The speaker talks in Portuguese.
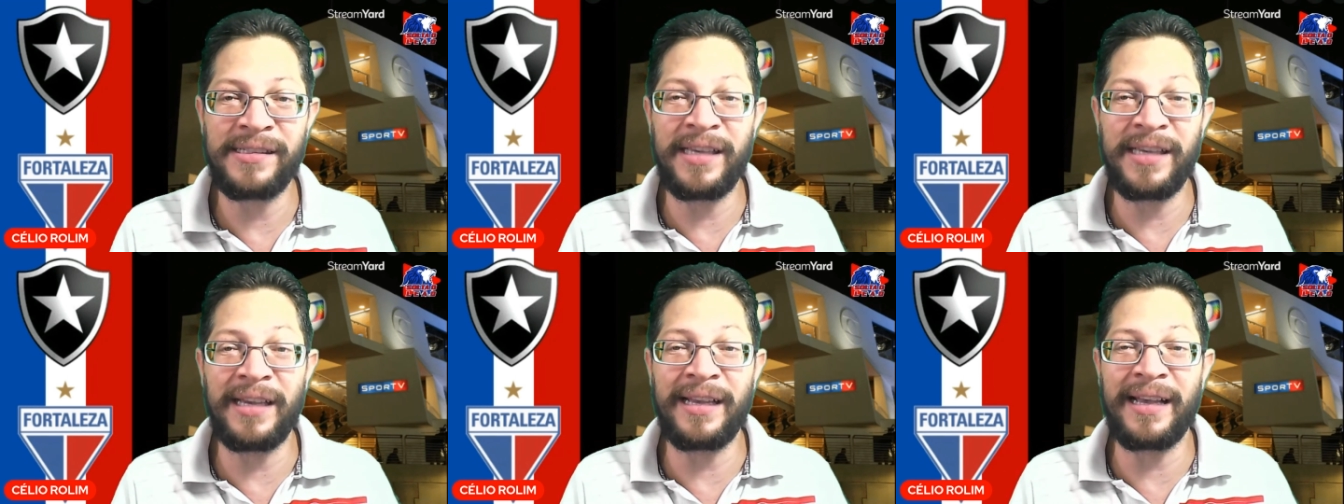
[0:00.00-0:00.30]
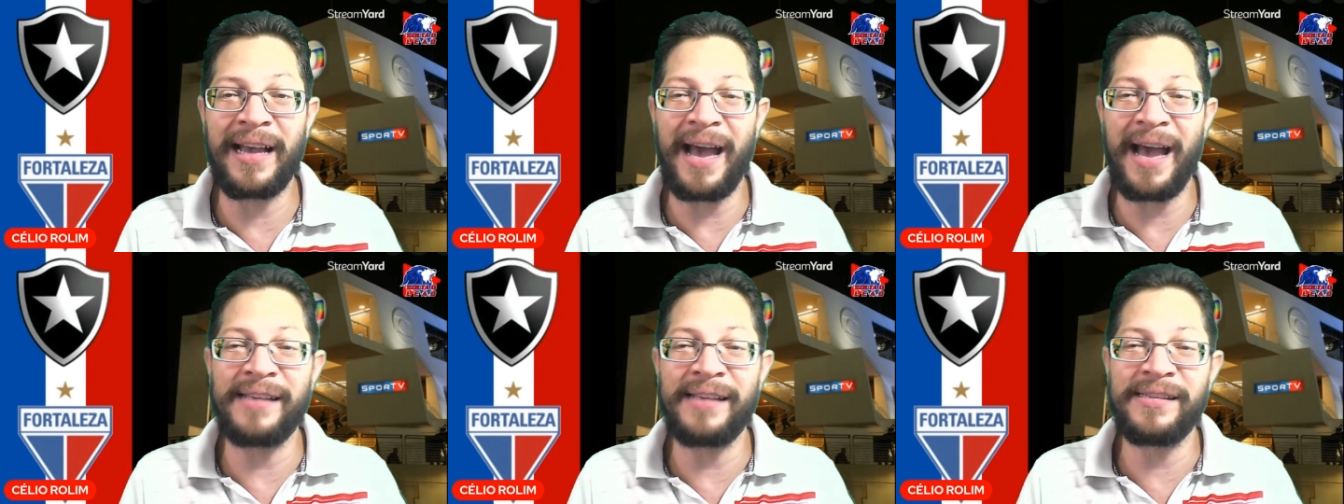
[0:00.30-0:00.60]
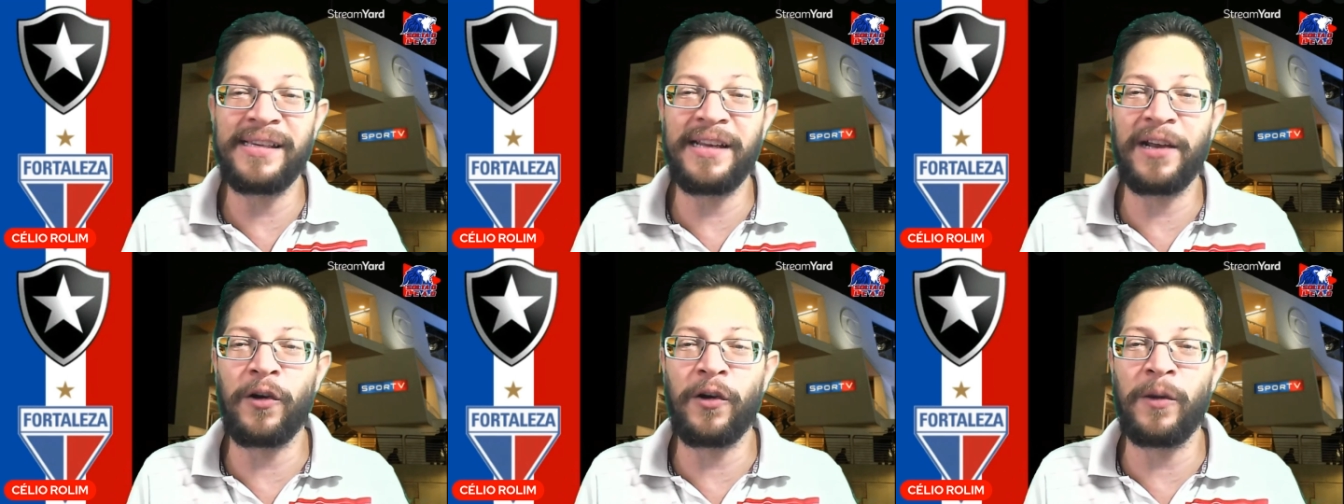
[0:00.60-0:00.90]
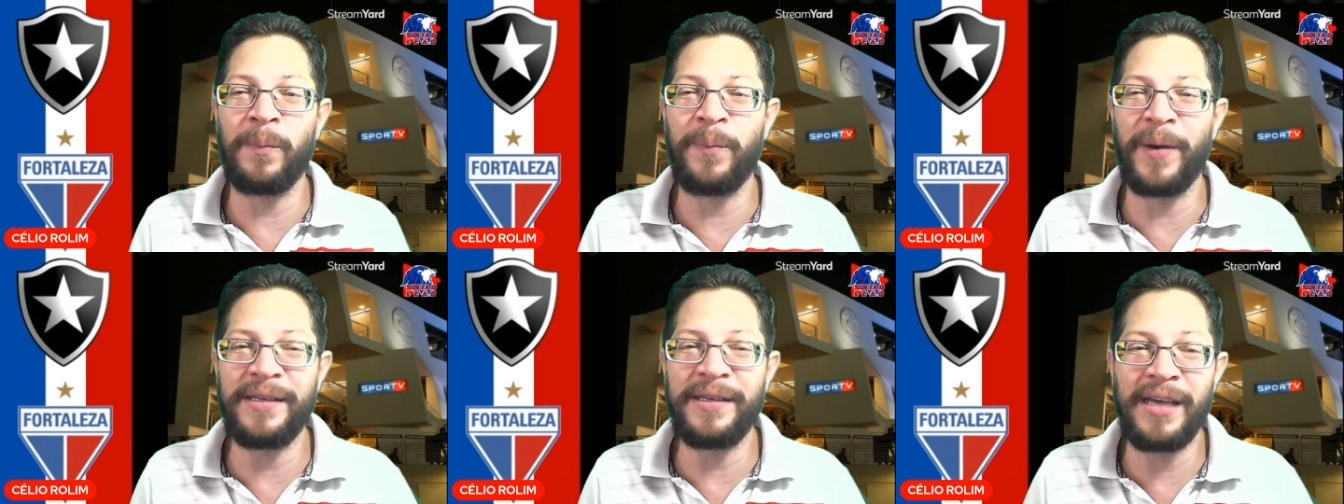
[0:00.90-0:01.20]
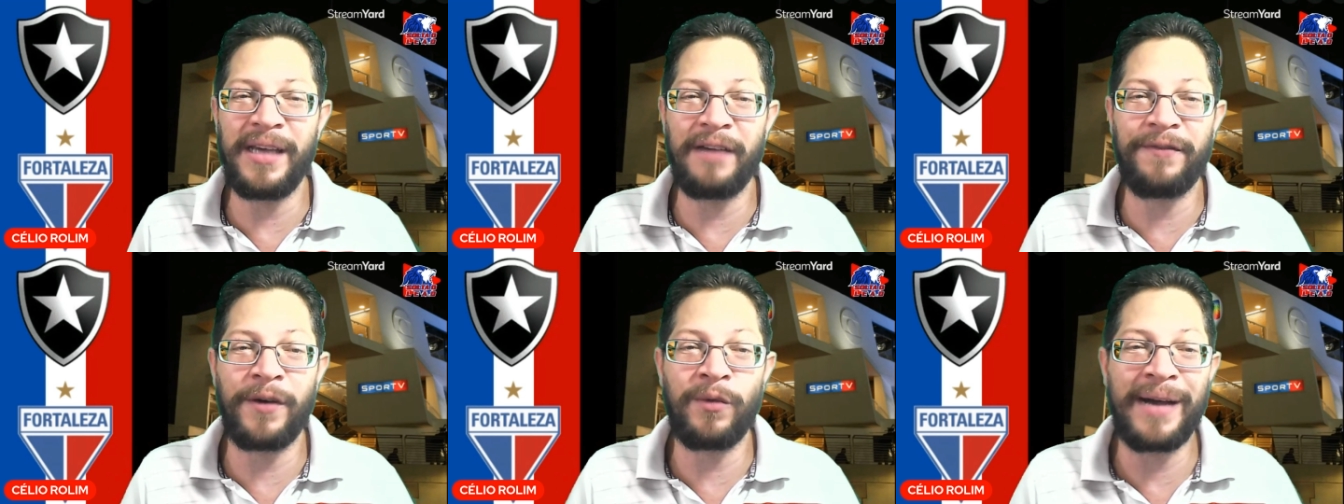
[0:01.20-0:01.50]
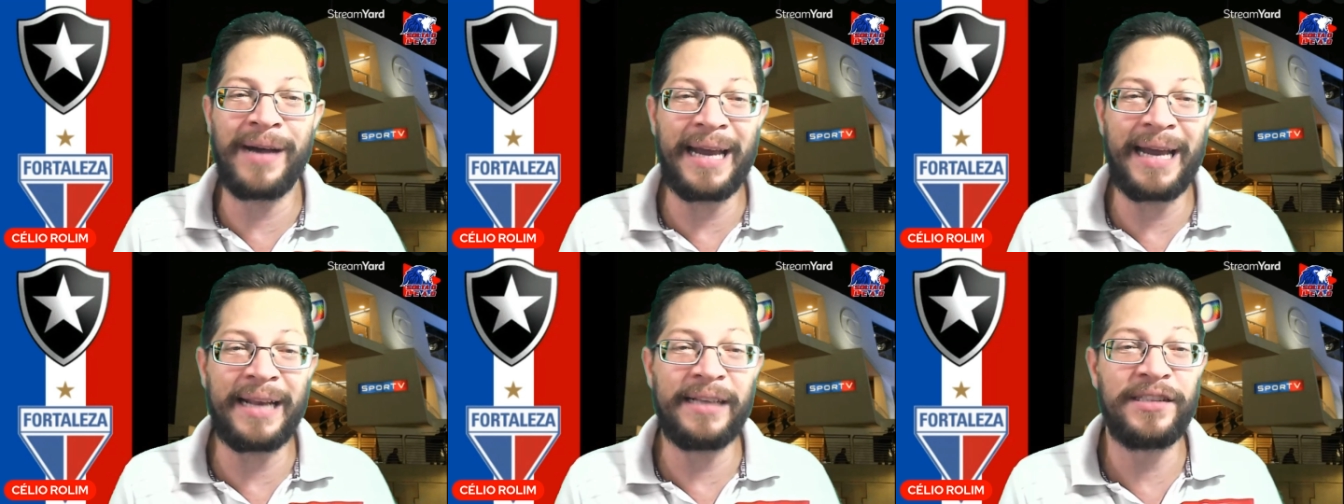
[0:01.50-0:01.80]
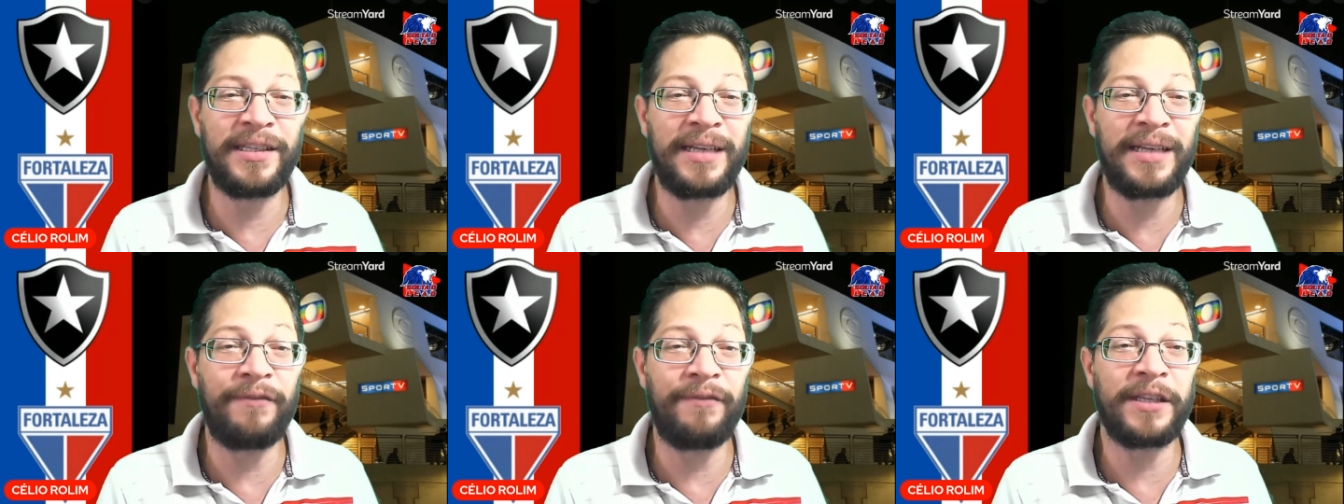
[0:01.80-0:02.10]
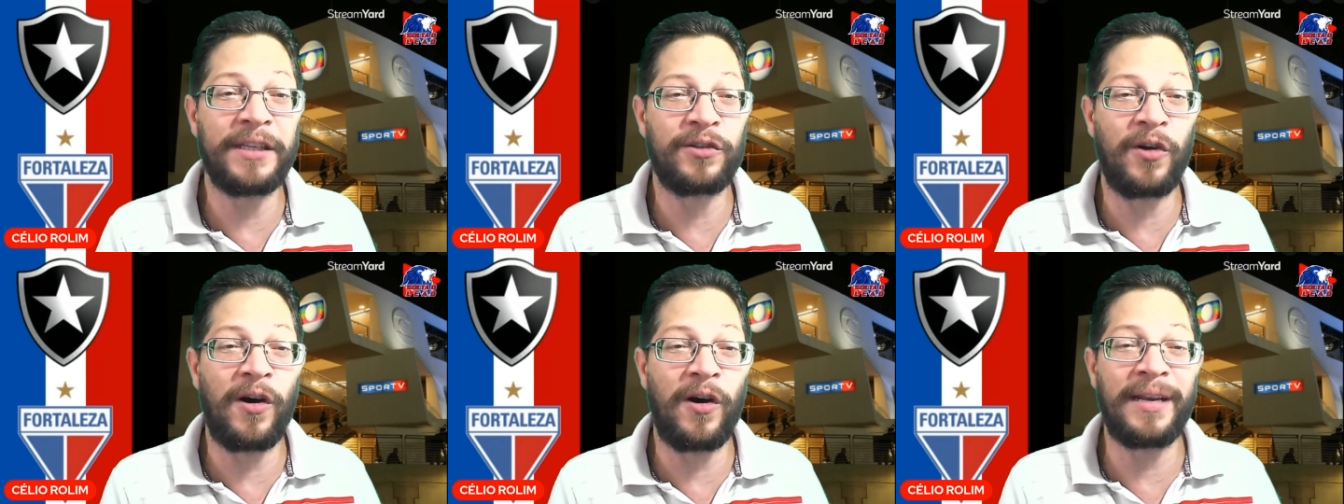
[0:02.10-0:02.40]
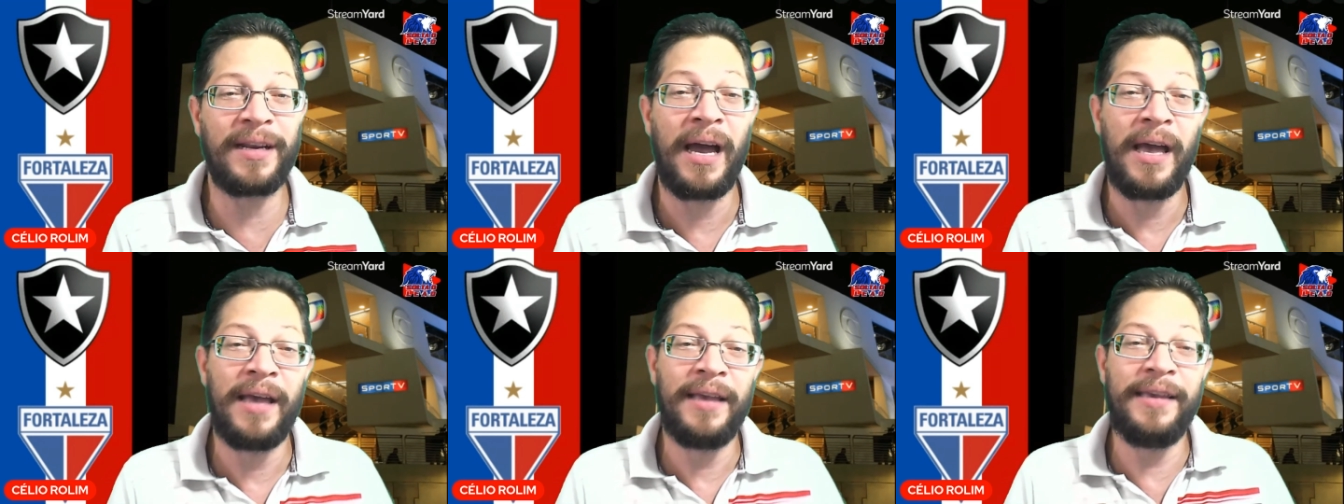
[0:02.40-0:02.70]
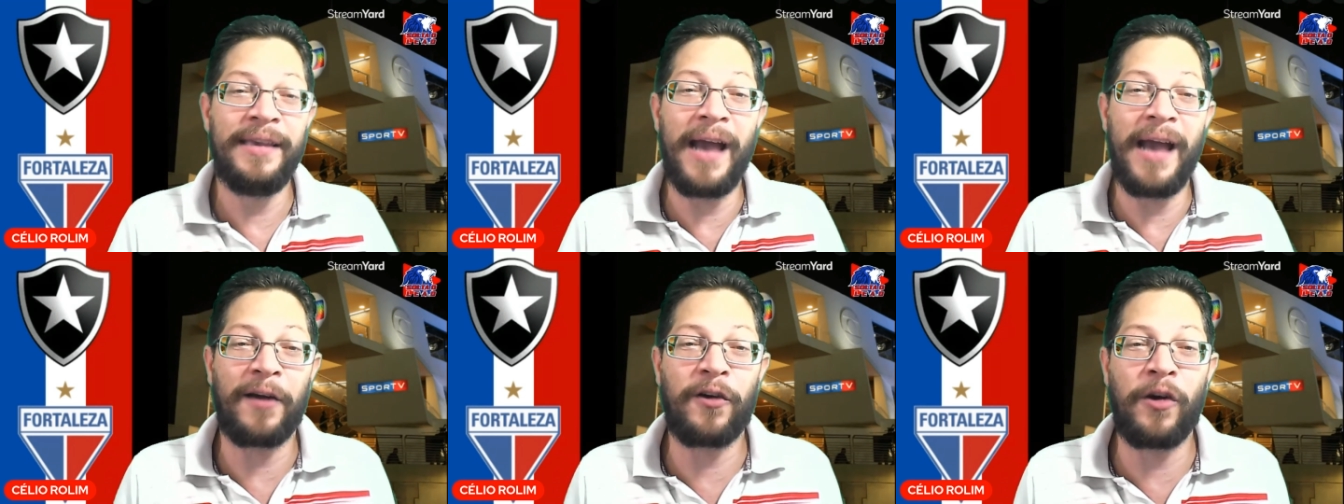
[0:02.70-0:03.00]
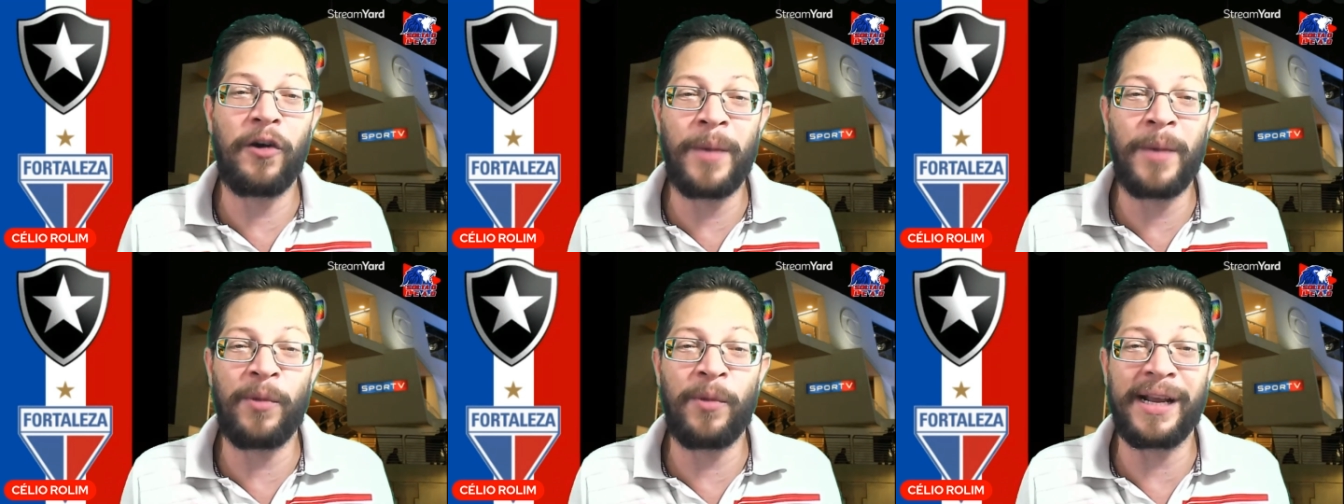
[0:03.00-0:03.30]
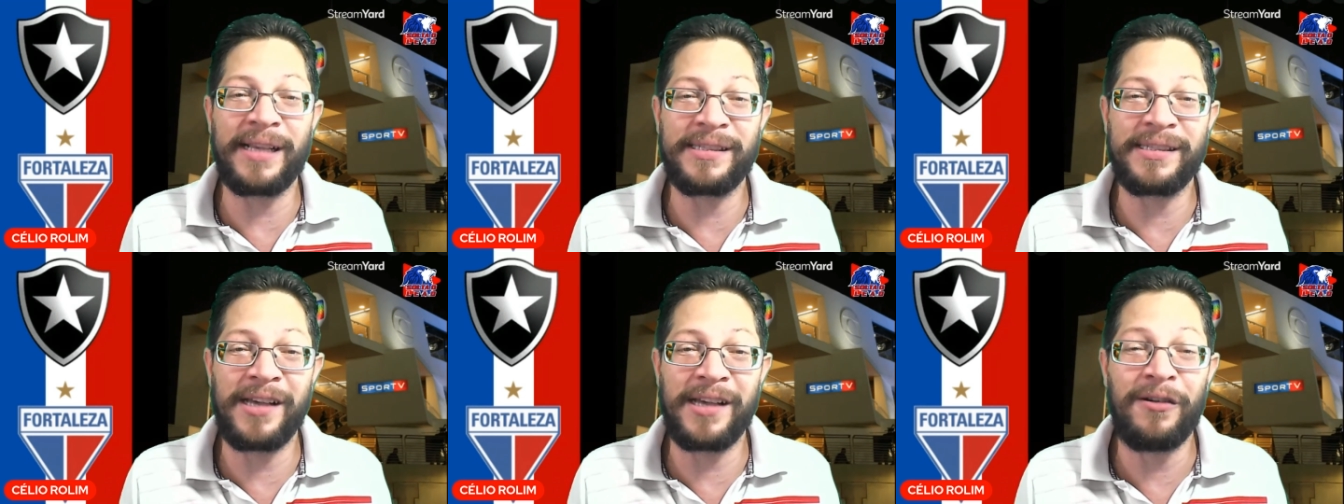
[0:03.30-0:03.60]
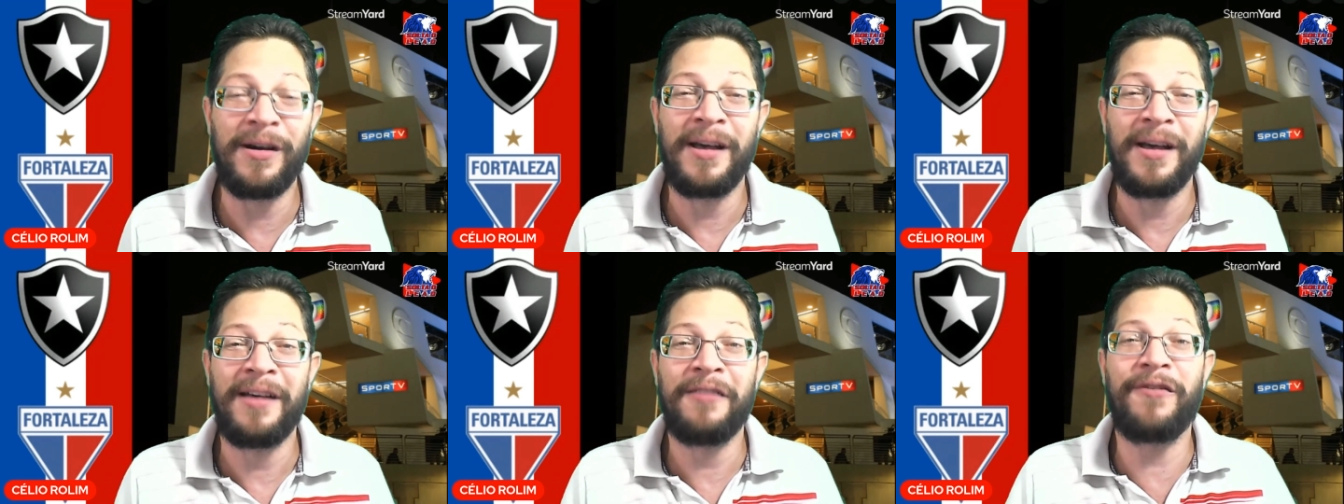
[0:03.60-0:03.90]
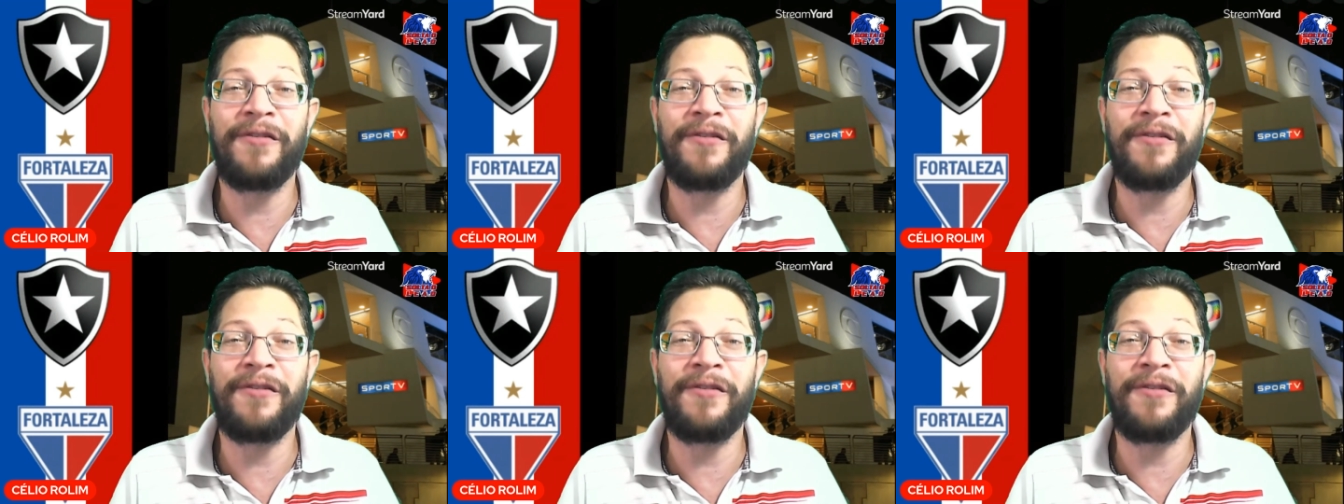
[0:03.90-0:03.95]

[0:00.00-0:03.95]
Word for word: que Kaiser e companhia vão garantir a vitória e a comemoração